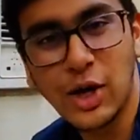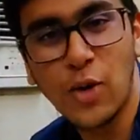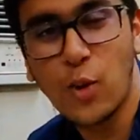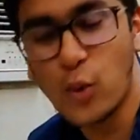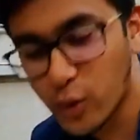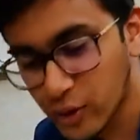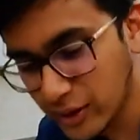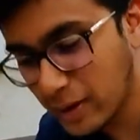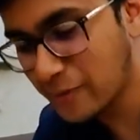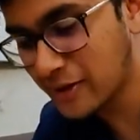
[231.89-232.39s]
क्या
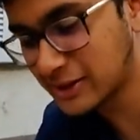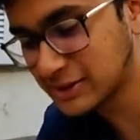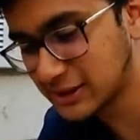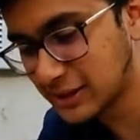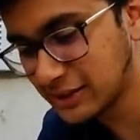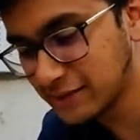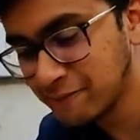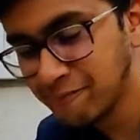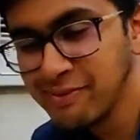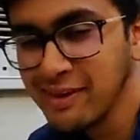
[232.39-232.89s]
हो गया हमारे
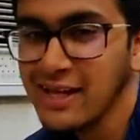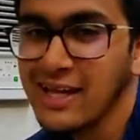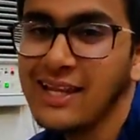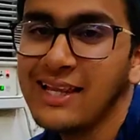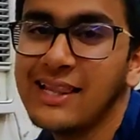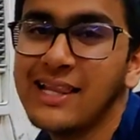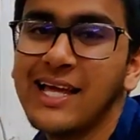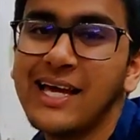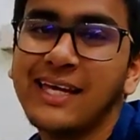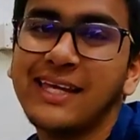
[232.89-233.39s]
साथ भाई
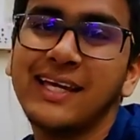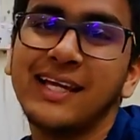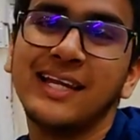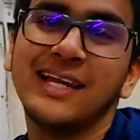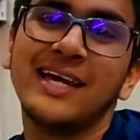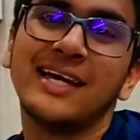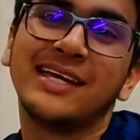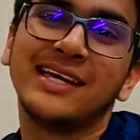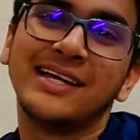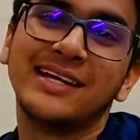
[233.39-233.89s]

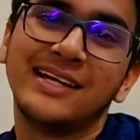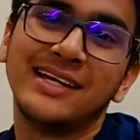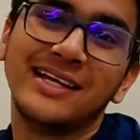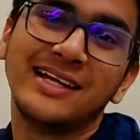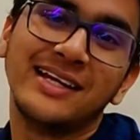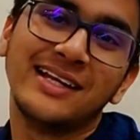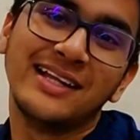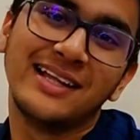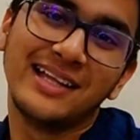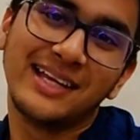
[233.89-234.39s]

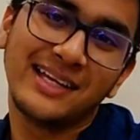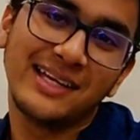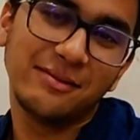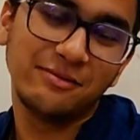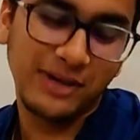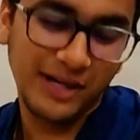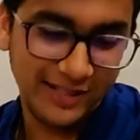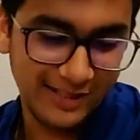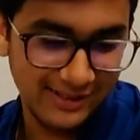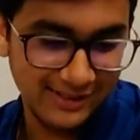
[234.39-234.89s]
बताएगा
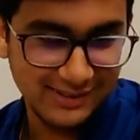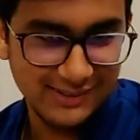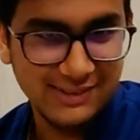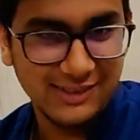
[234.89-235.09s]
लेकिन भाई